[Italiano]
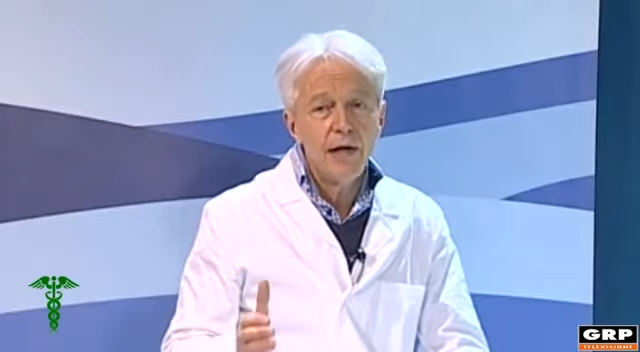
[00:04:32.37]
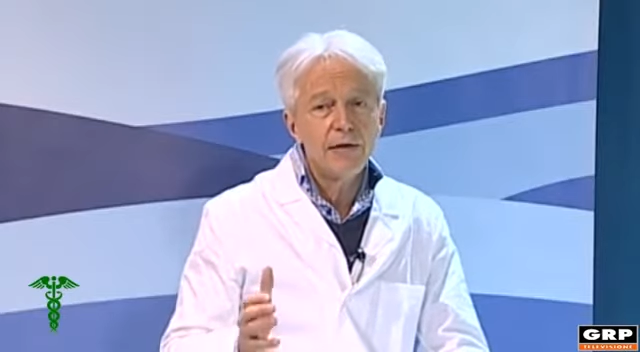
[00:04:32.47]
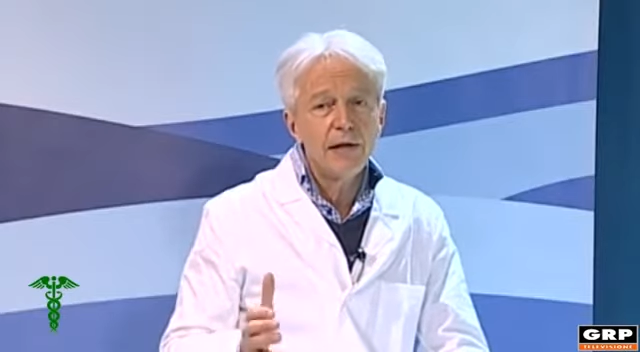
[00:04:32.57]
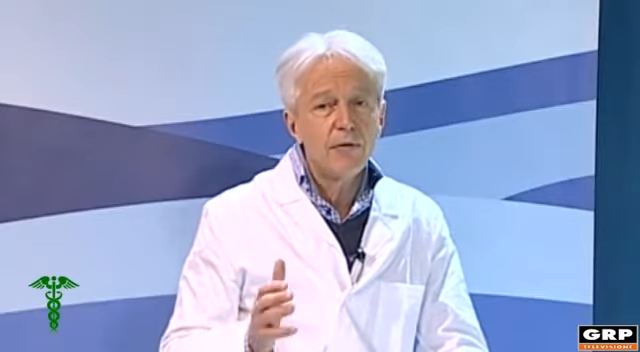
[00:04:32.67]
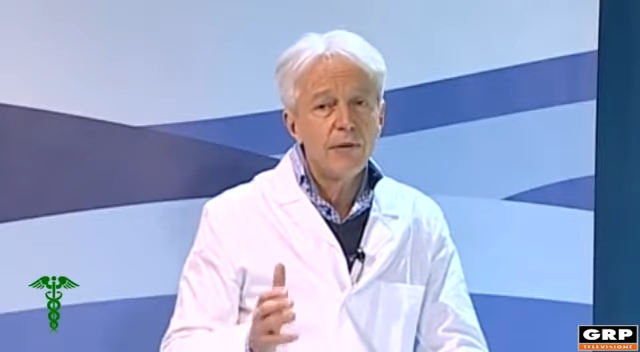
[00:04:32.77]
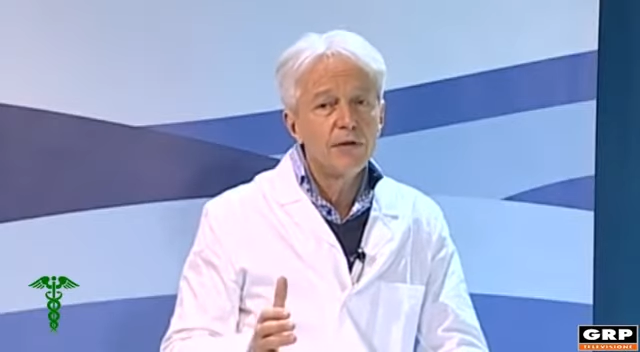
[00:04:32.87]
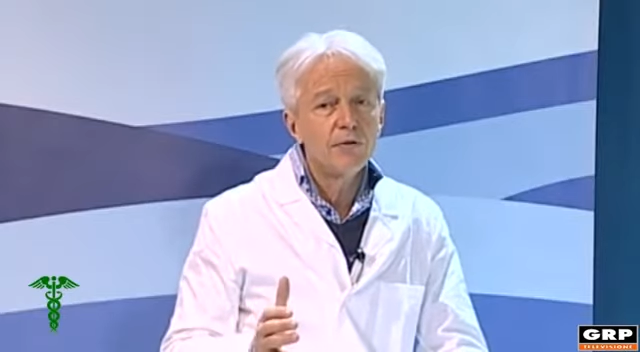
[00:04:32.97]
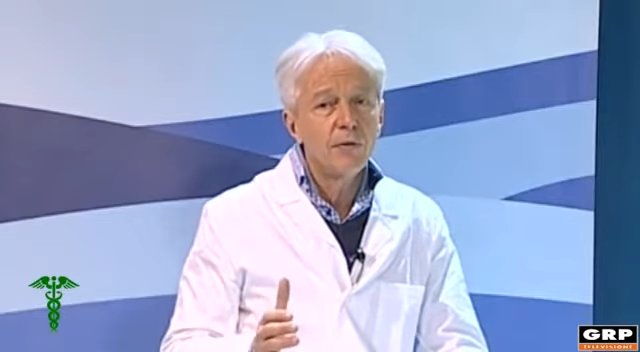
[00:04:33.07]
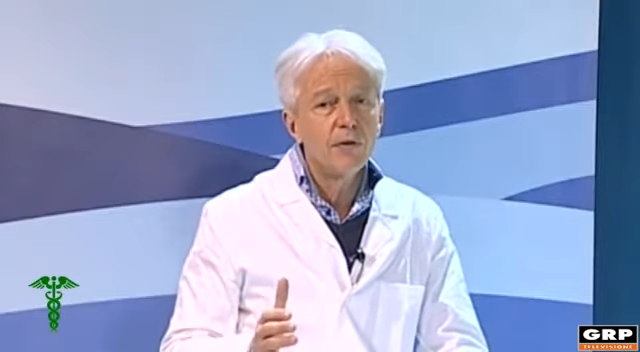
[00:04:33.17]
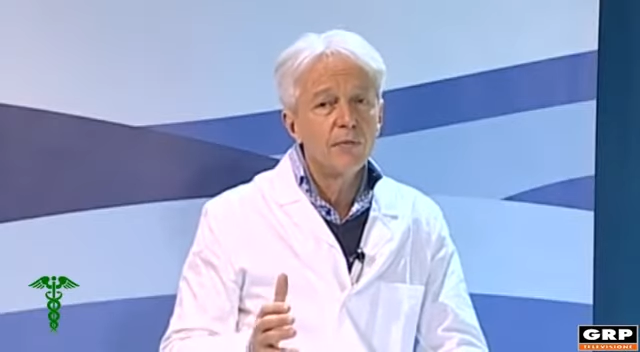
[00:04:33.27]
e tra
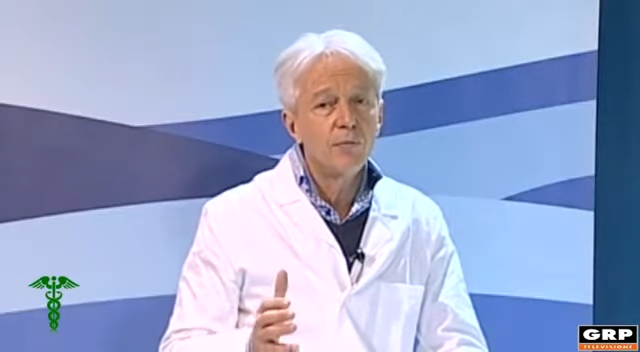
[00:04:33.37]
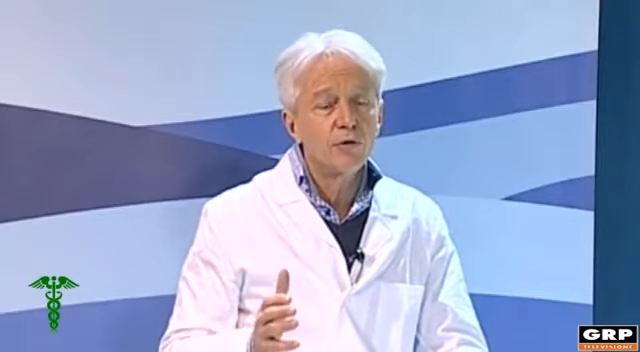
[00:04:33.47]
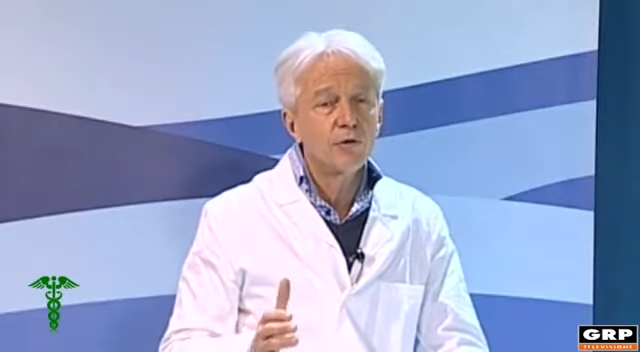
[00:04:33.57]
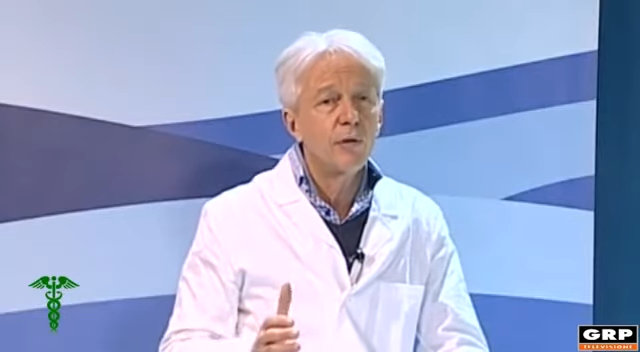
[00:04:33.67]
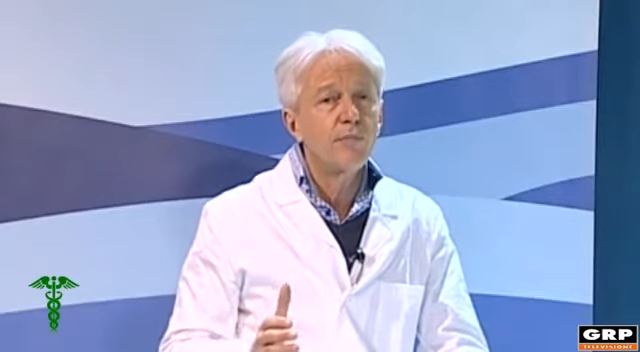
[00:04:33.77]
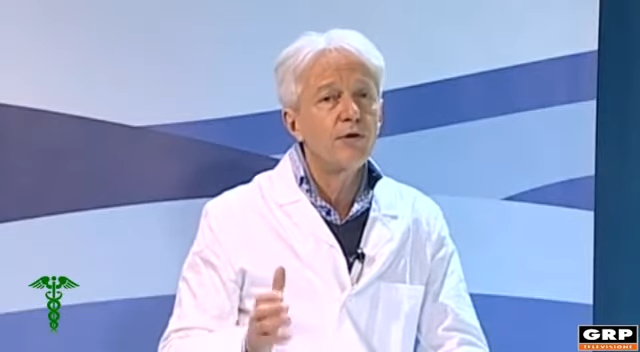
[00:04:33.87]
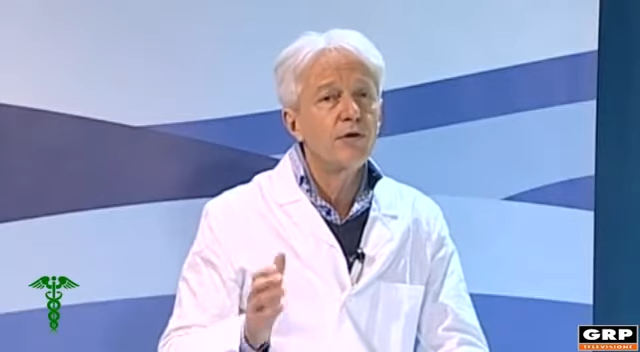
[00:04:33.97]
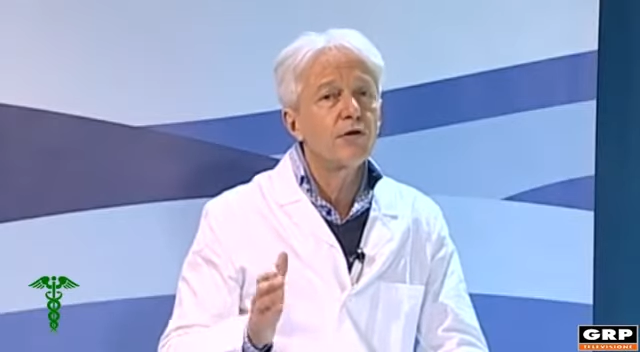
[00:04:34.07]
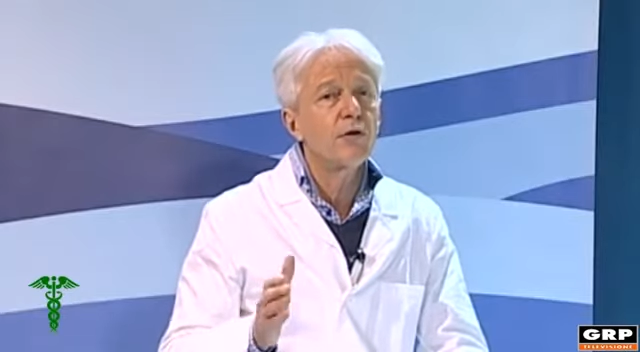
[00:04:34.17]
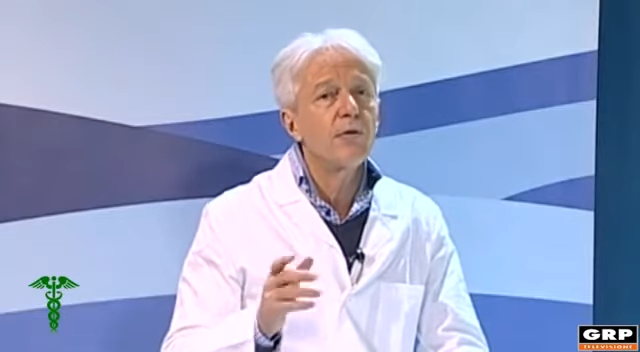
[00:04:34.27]
questo purtroppo
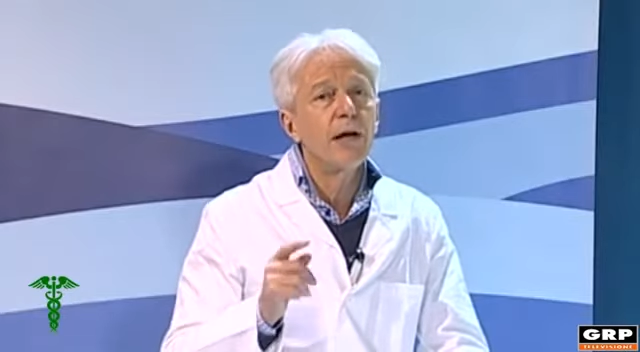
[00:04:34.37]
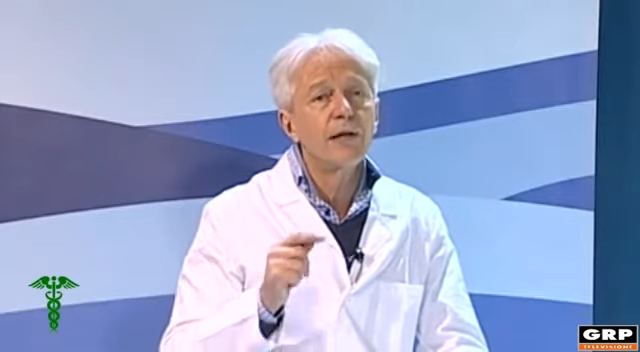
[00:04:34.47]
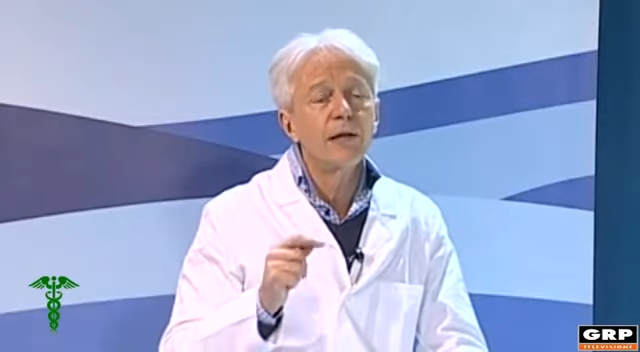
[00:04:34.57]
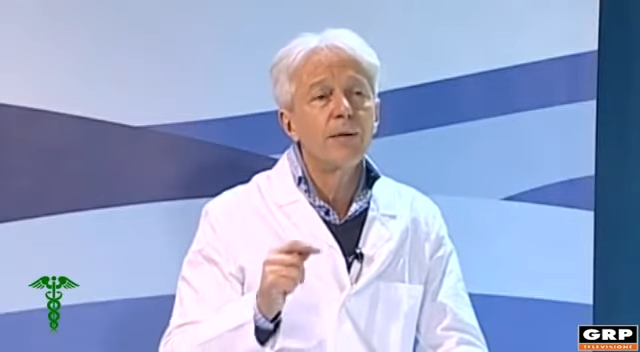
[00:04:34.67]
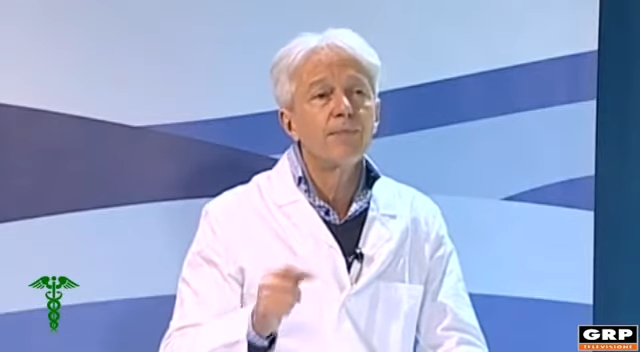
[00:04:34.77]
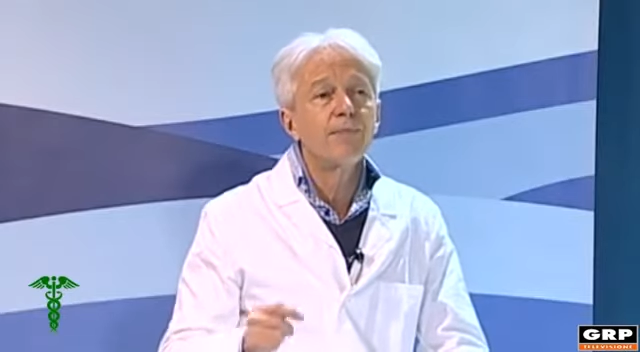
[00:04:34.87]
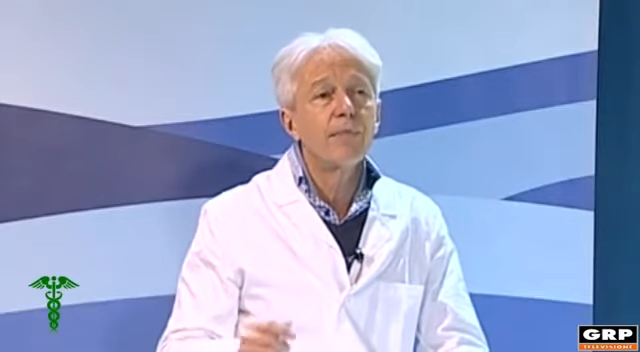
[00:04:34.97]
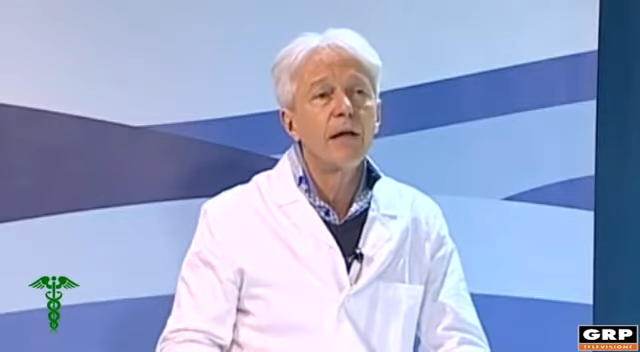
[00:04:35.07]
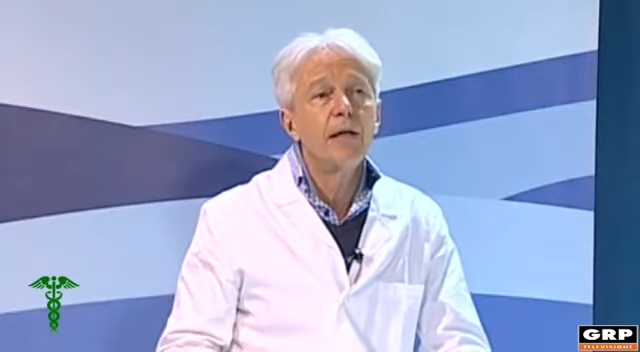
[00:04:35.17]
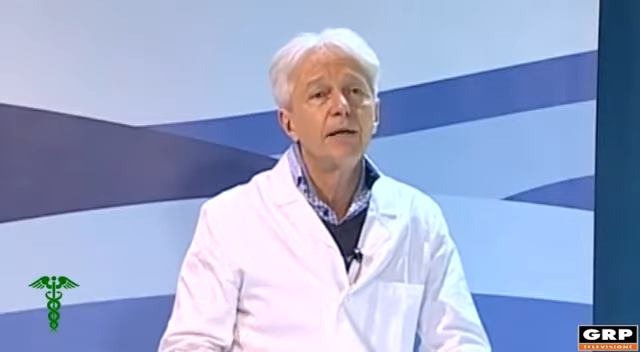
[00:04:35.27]
ci sono anche
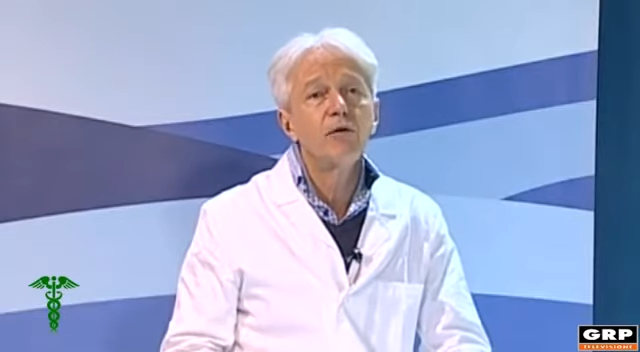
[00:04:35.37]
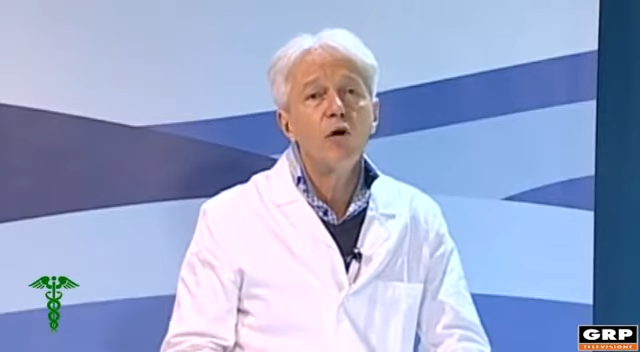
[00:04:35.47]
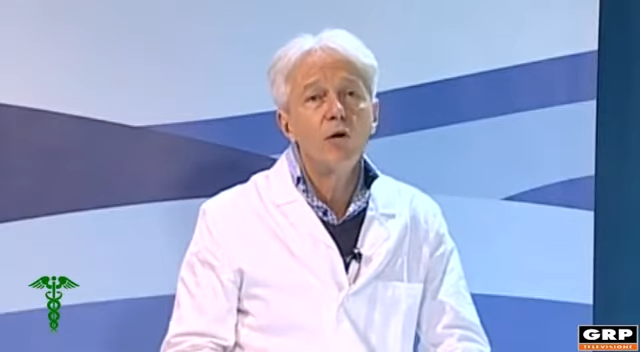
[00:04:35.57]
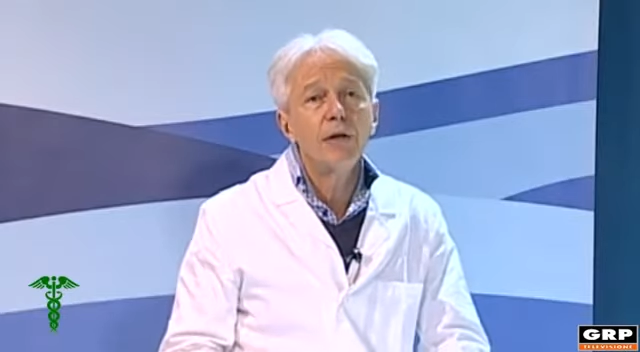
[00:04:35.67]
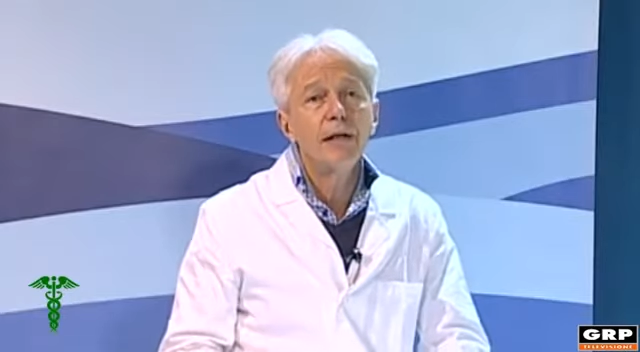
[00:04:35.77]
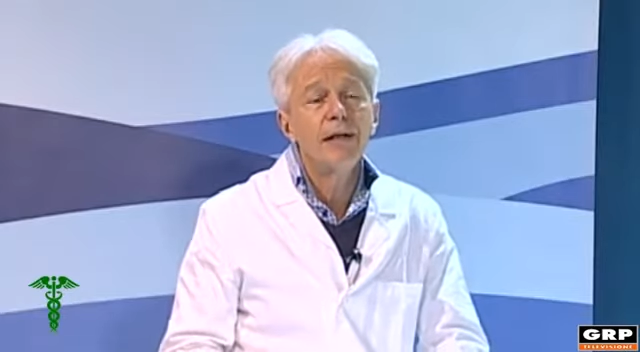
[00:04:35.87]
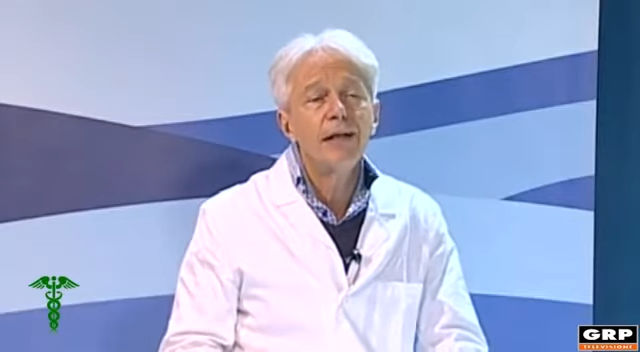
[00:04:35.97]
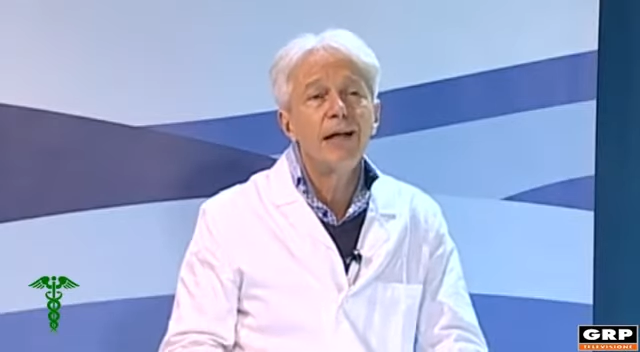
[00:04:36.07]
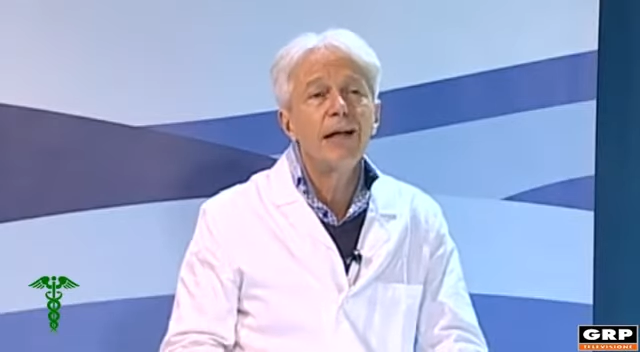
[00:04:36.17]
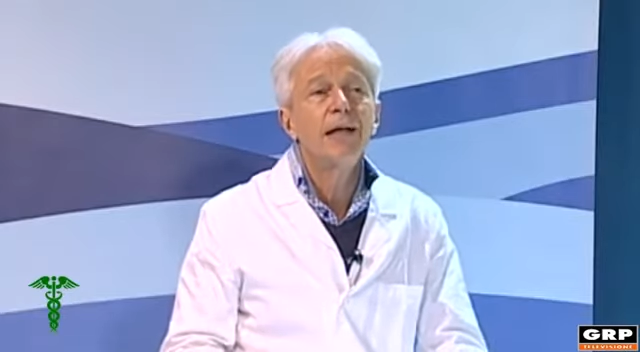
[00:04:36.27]
le donne
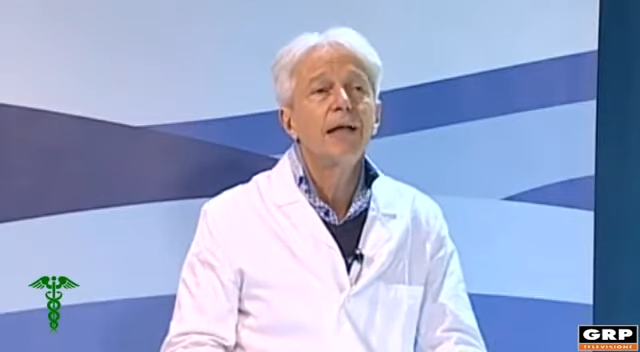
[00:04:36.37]
che